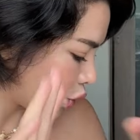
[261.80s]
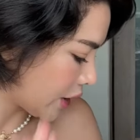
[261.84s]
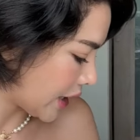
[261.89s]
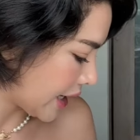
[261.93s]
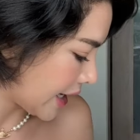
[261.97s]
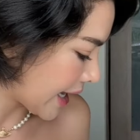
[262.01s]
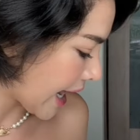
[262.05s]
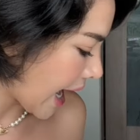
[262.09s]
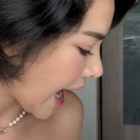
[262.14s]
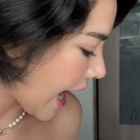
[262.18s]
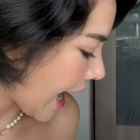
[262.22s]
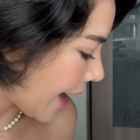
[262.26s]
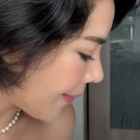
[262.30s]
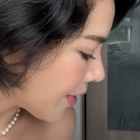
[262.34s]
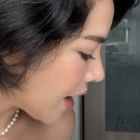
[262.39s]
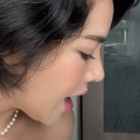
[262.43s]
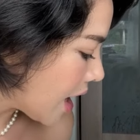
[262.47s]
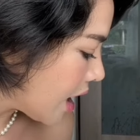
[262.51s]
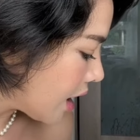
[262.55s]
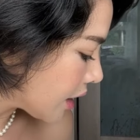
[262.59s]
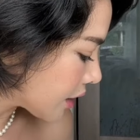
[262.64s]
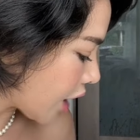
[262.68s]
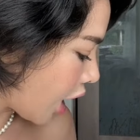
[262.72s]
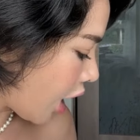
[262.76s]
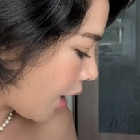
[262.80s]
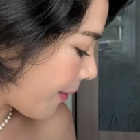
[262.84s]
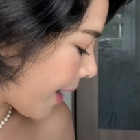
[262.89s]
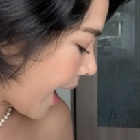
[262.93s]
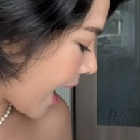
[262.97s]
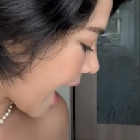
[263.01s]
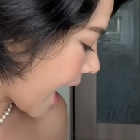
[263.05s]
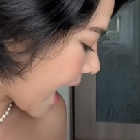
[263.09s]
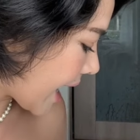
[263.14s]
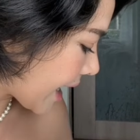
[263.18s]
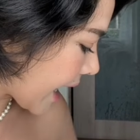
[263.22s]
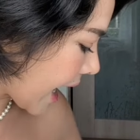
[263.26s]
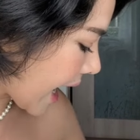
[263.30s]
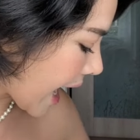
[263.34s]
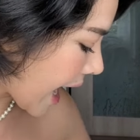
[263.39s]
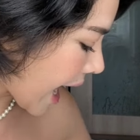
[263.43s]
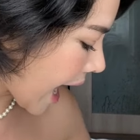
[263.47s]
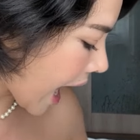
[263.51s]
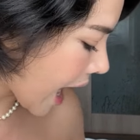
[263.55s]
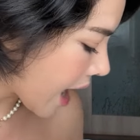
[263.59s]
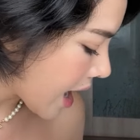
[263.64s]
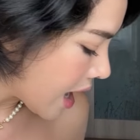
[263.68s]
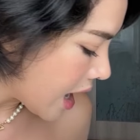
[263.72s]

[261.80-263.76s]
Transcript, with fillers: วนี้นะคะ ต่อมานะคะ